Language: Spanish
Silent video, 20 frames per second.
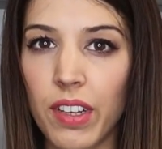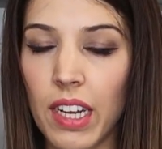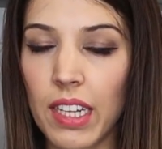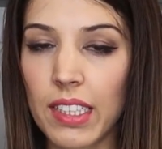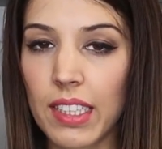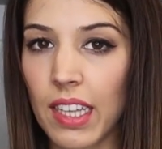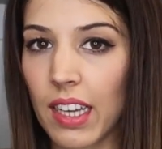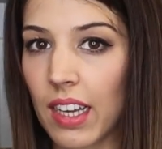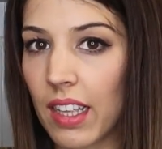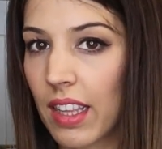
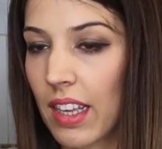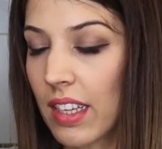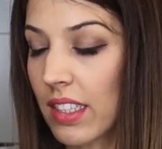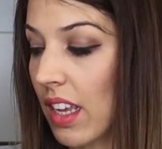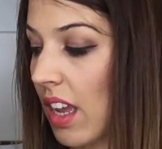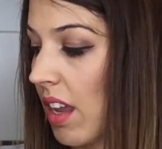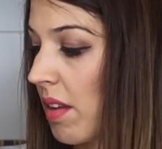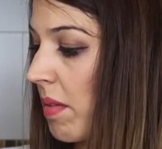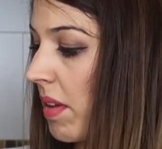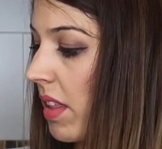
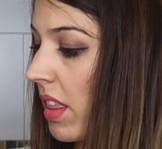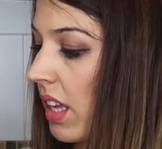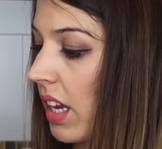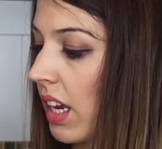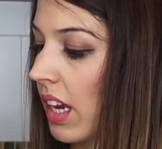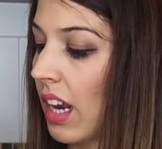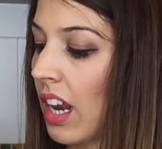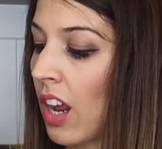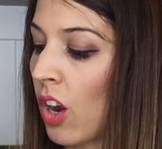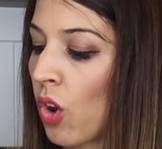fileteadas, hay
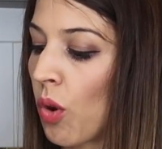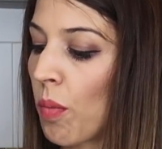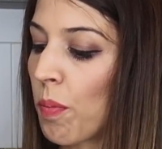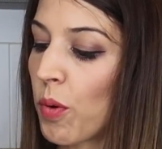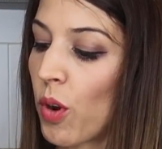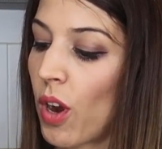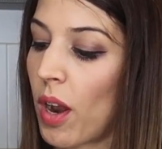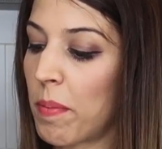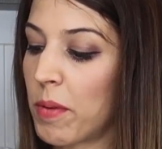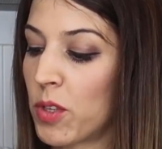veces que la
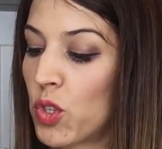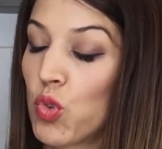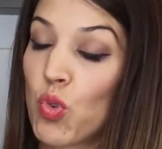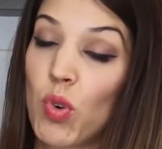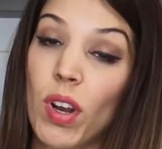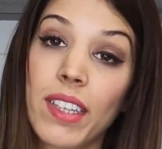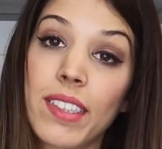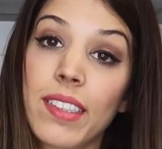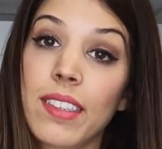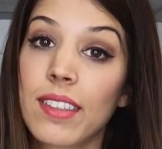compro la
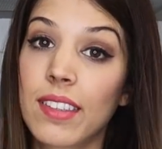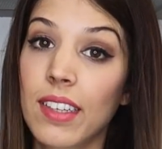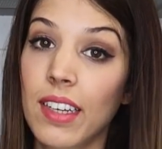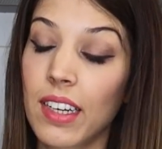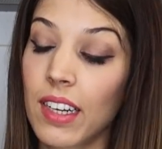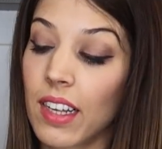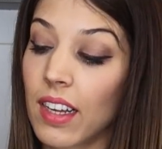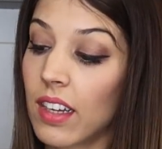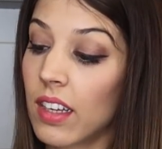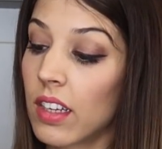pechuga
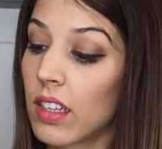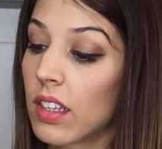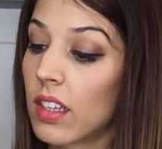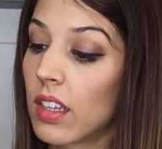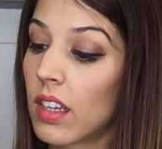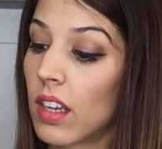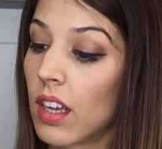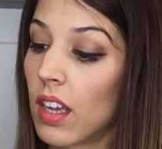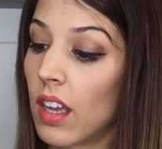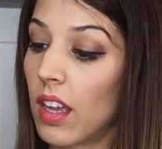entera
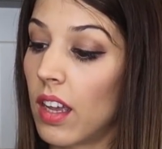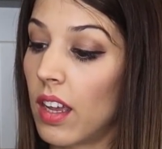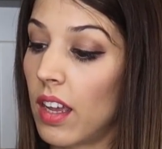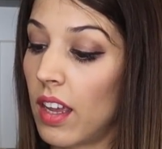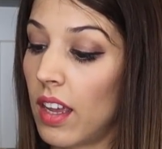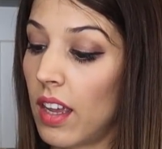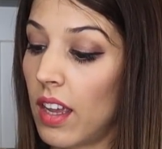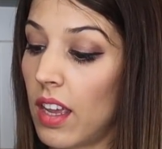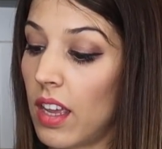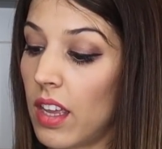
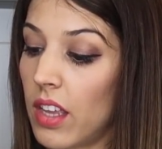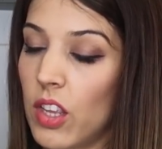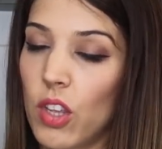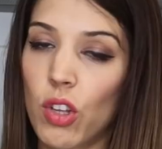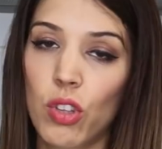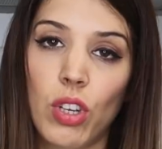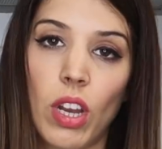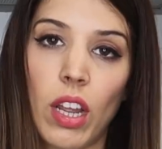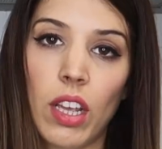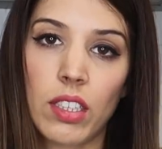eh,
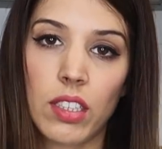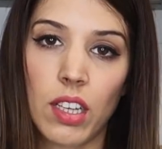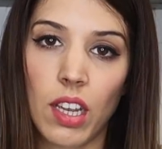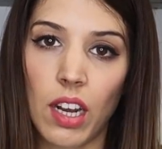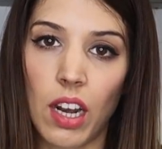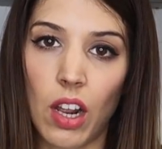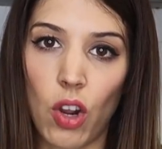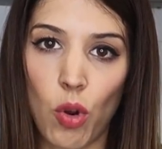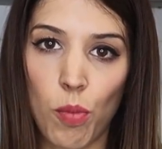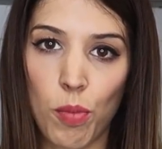y otra vez
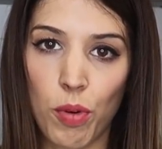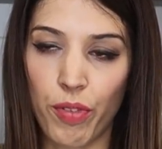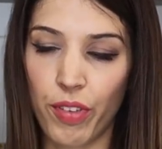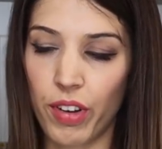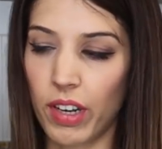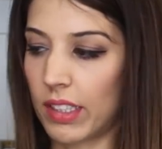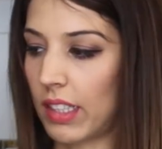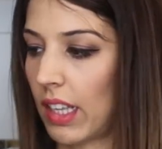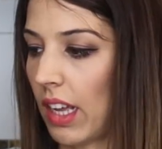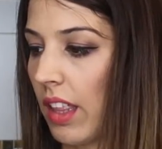que la compro
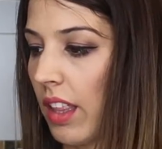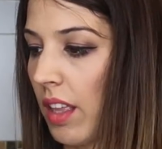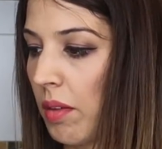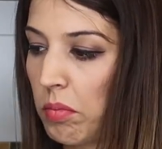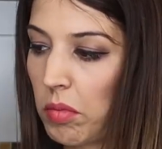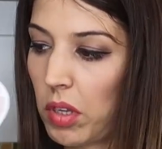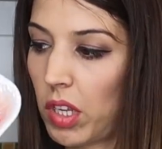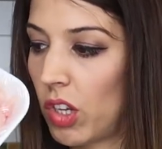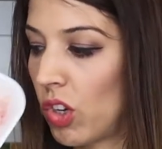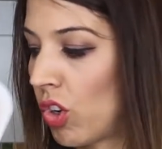
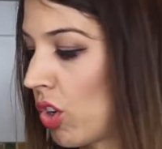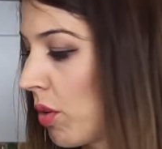fileteada y